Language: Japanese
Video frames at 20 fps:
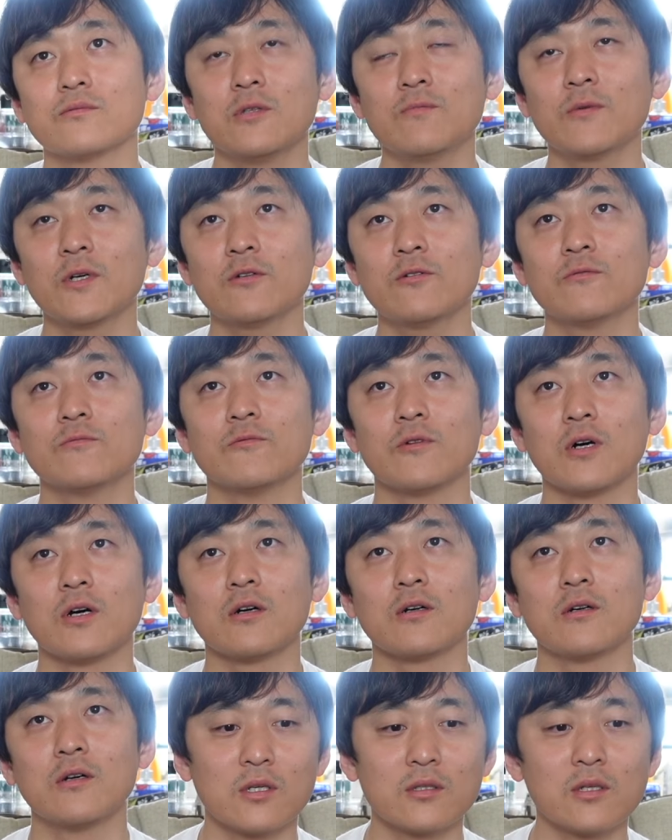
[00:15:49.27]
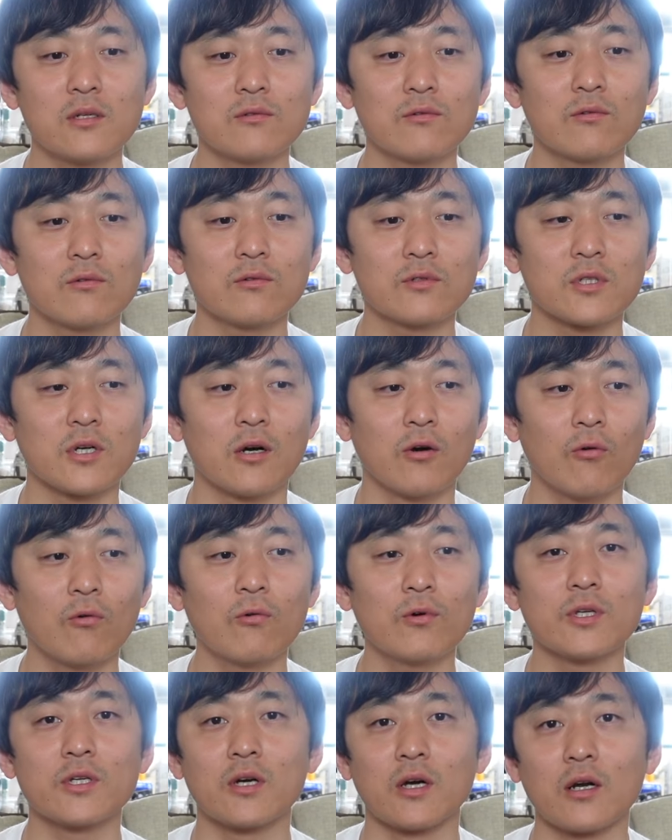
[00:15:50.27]
今イルームはチャンネル登録者が
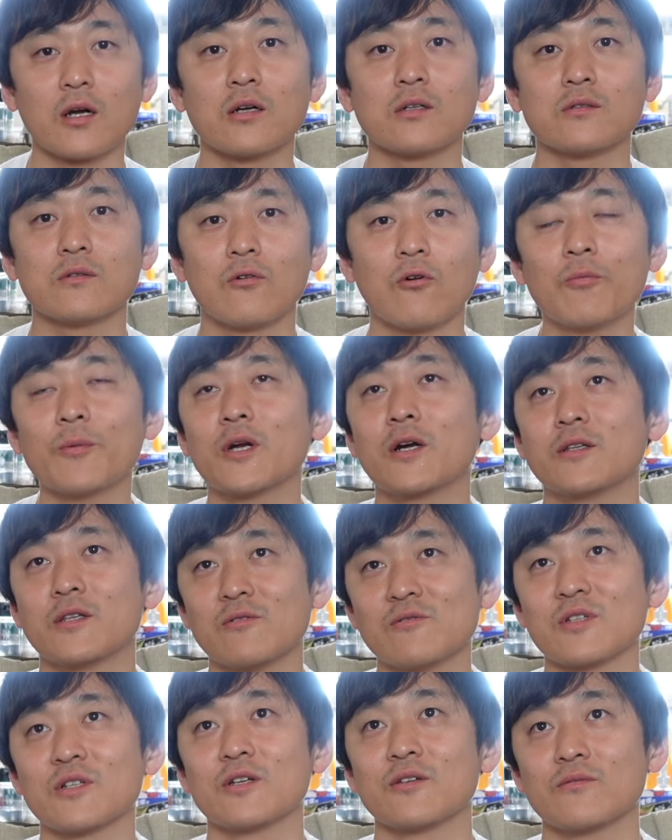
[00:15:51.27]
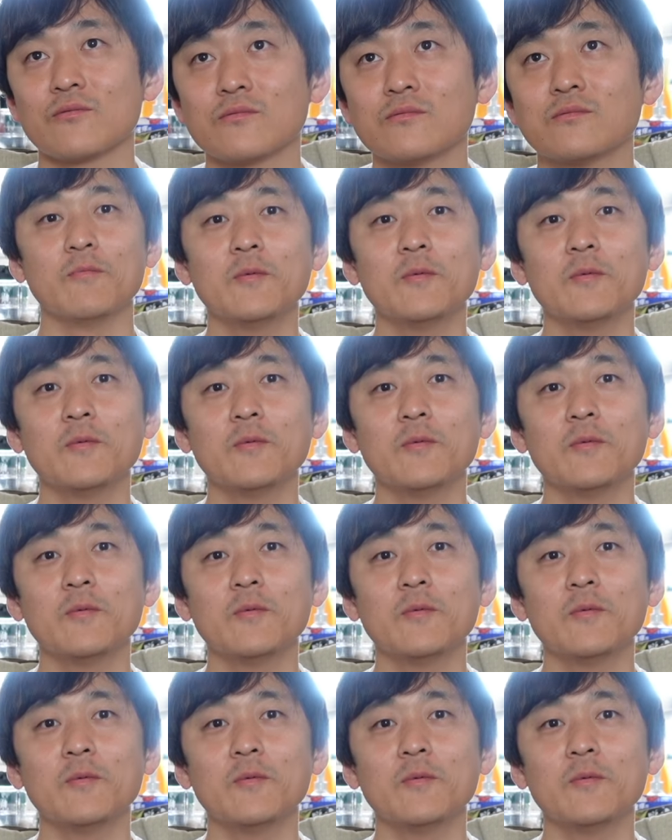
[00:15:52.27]
多いから褒められてるんじゃないよ。